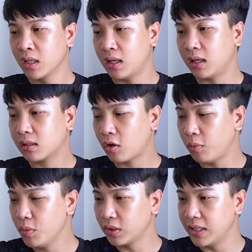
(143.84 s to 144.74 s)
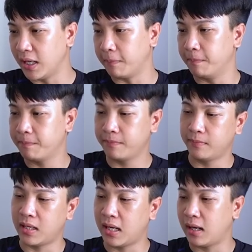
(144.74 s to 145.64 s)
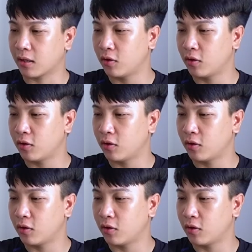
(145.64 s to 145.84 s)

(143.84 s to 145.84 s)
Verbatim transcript: à, có một điểm mà